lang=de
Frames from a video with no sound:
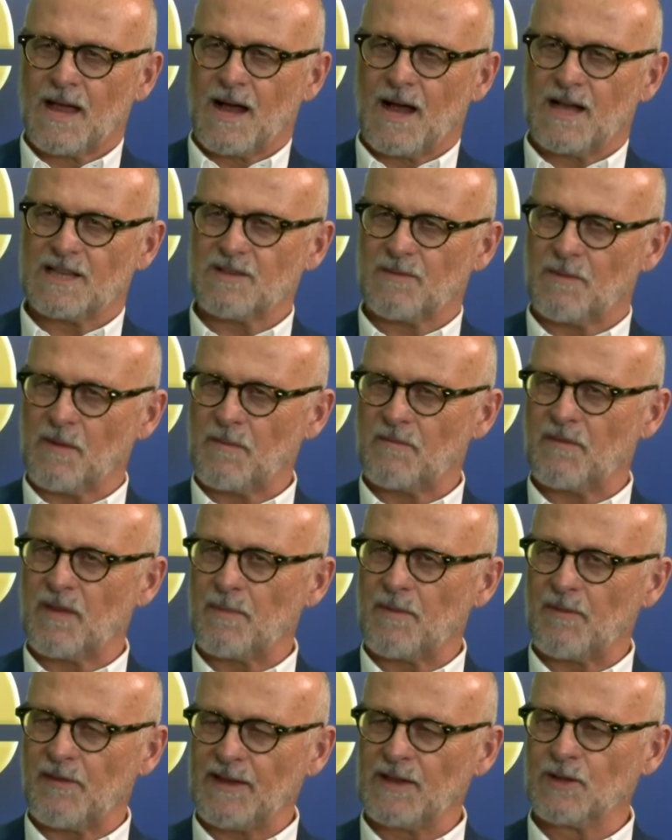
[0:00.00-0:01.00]
Also wir
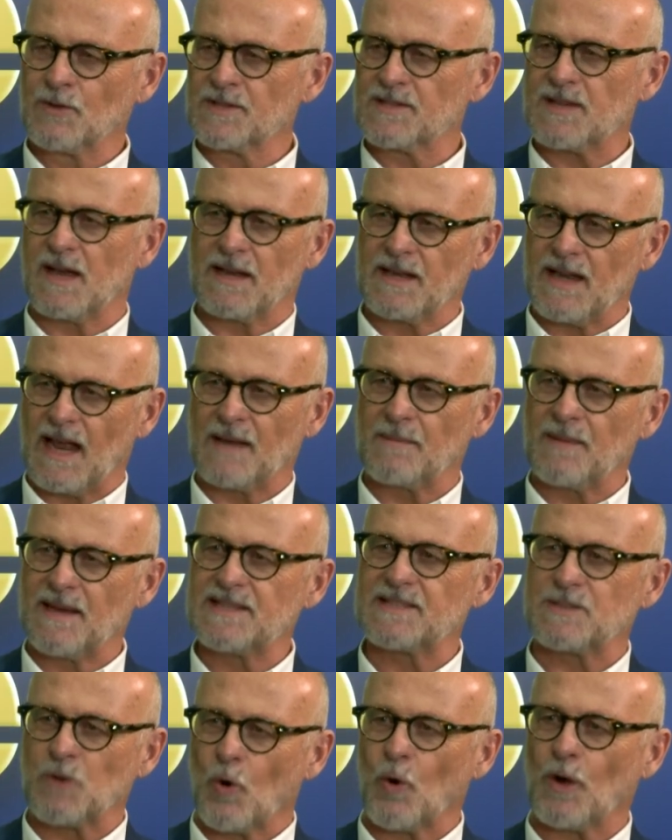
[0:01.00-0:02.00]
befinden uns ja in einem
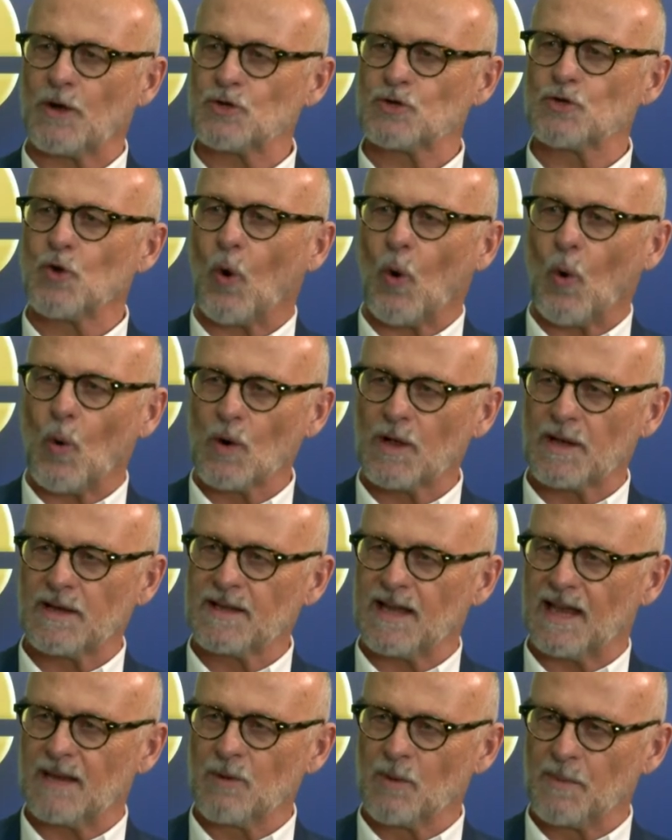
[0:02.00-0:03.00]
historischen Hoch
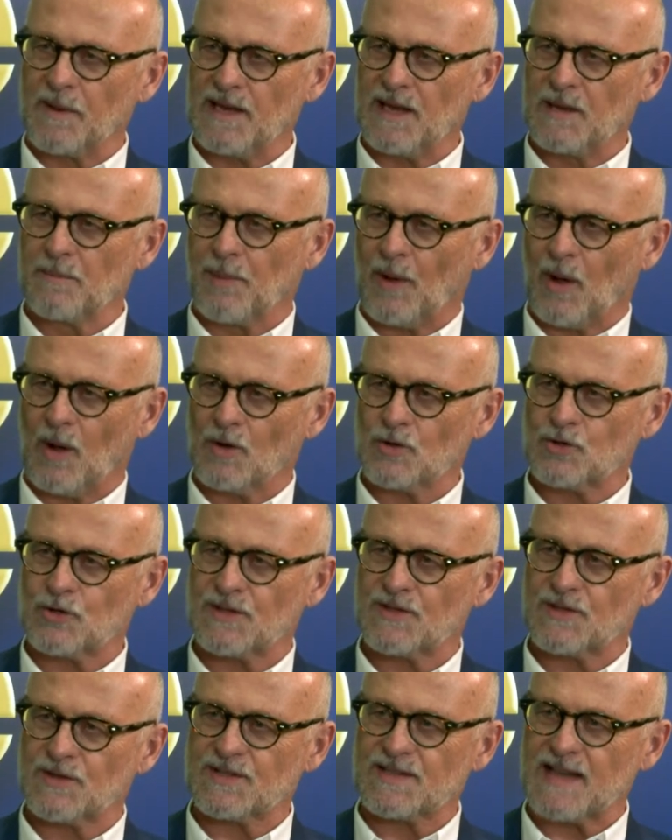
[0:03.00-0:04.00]
in der
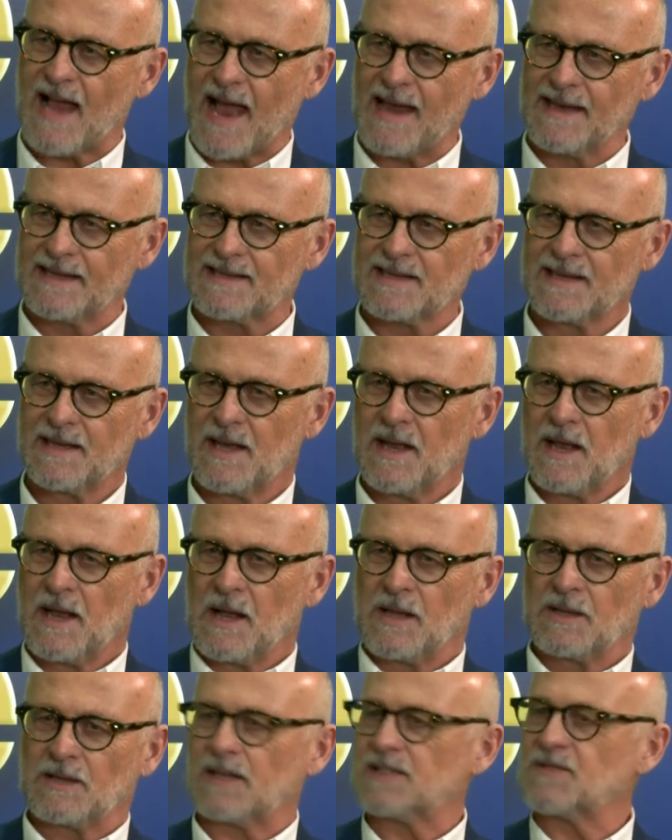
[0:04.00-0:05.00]
Immobilienbranche zurzeit.
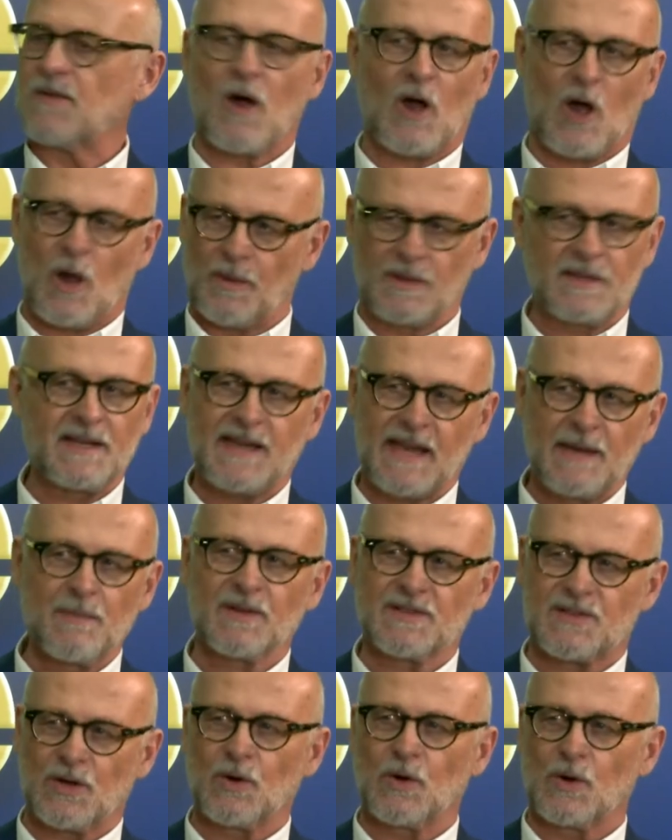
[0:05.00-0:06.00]
Das war aber nicht
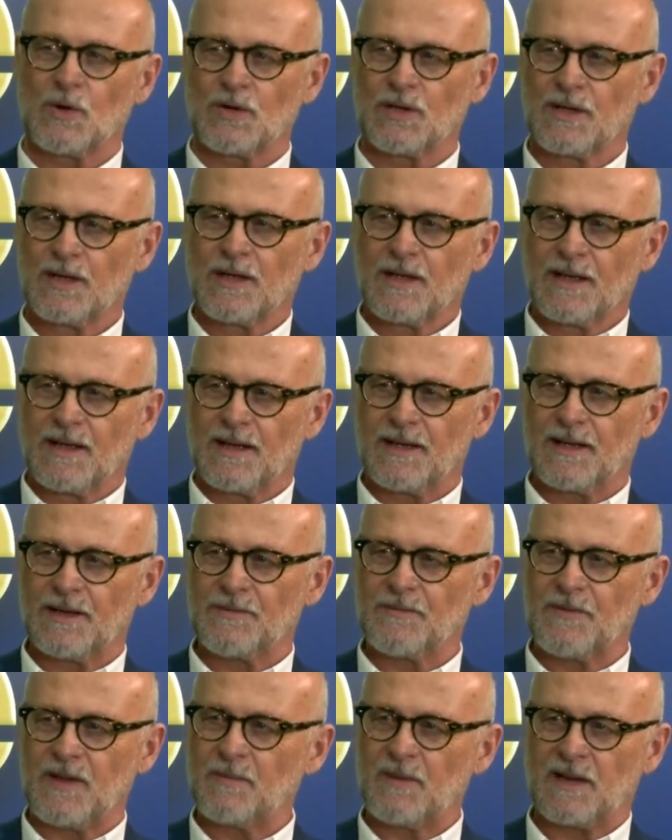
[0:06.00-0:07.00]
immer so.
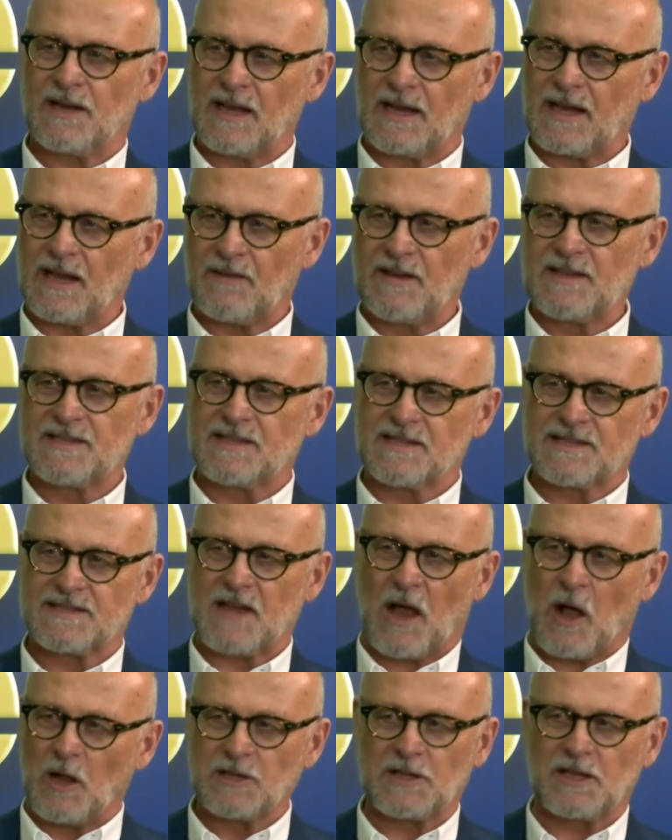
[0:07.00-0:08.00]
Ähm, wenn man ein
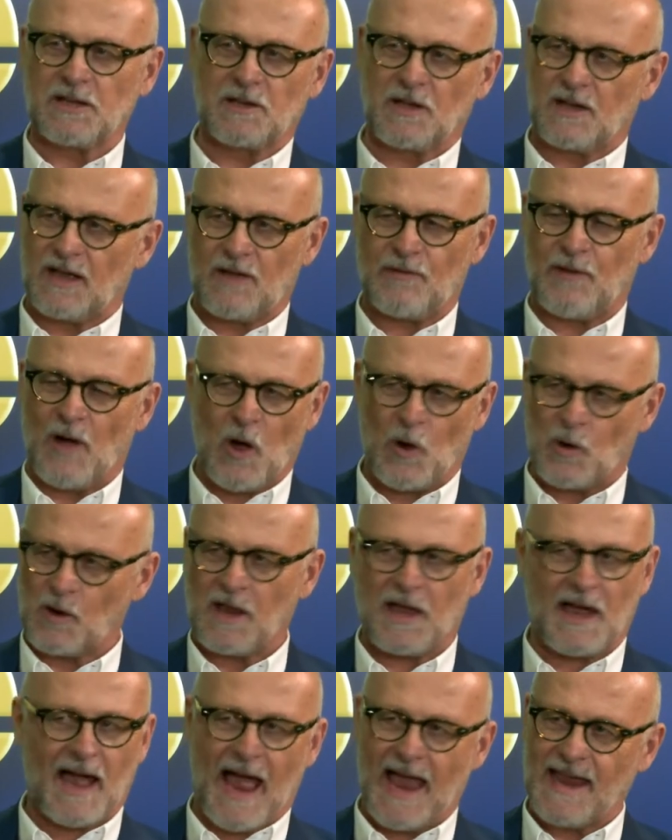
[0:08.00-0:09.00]
gewisses Alter Erfahrung
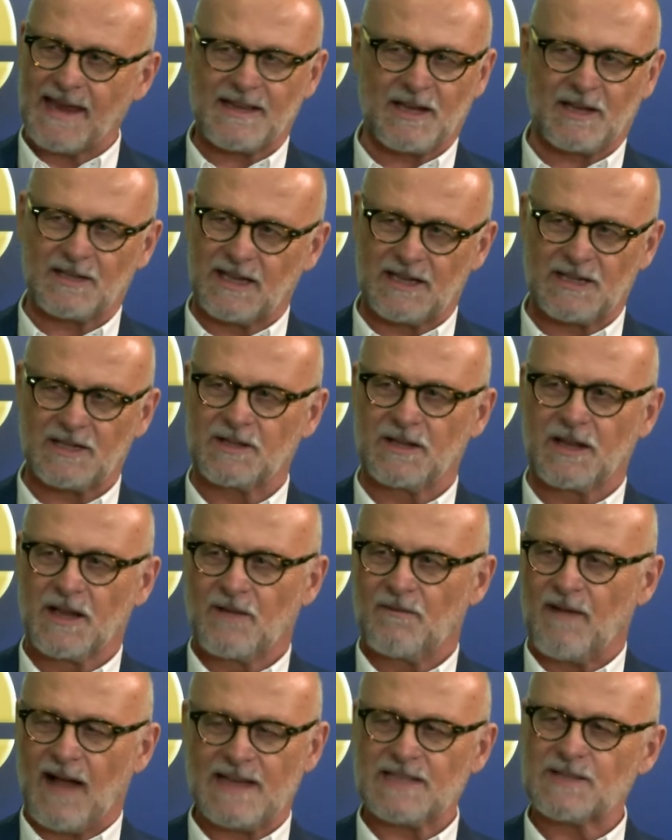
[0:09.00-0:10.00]
erreicht hat, dann
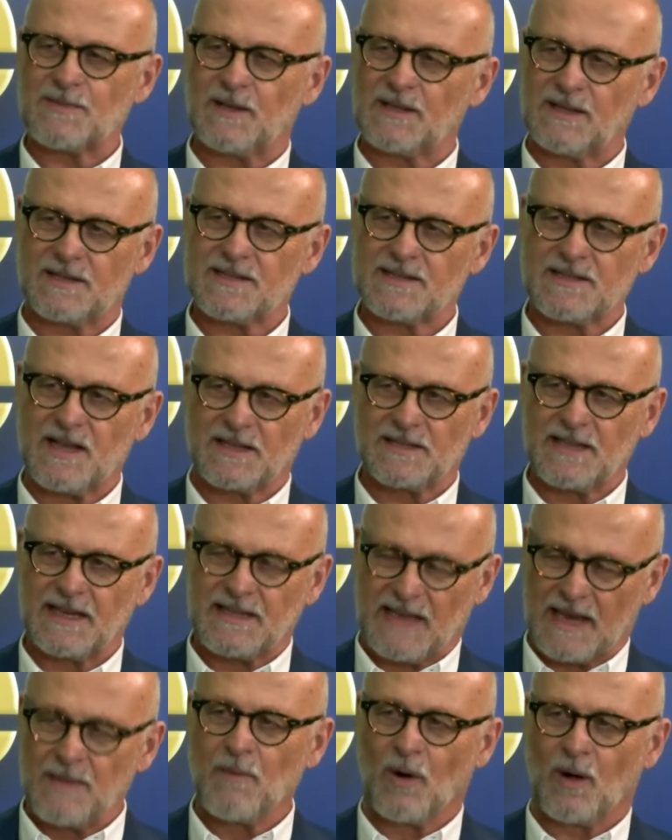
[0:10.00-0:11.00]
weiß man, dass es
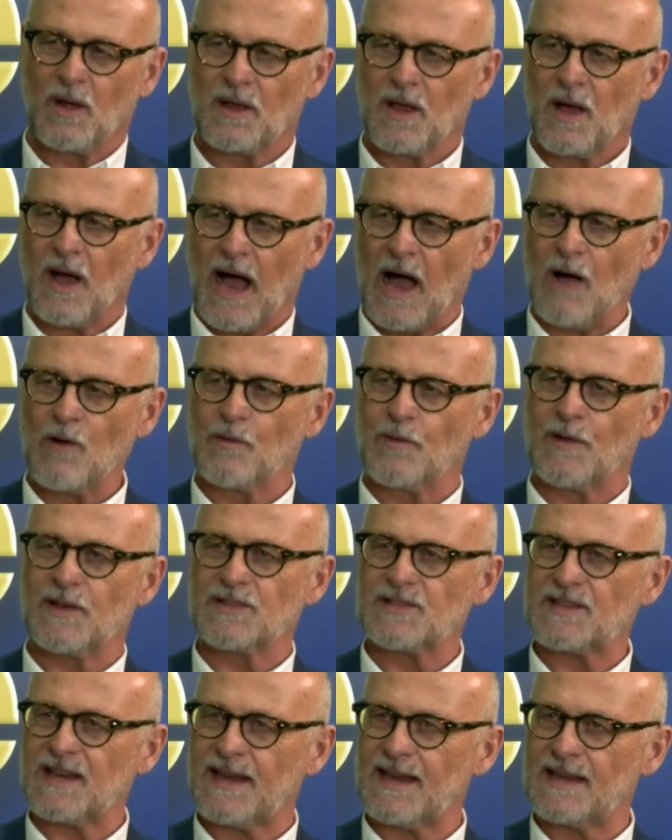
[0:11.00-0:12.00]
nicht immer
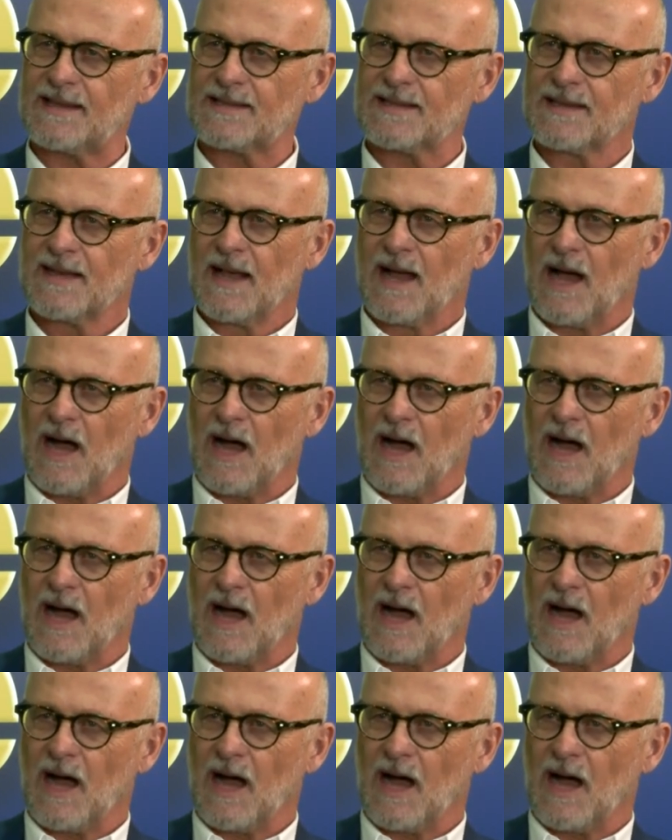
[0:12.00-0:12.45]
aufwärts geht.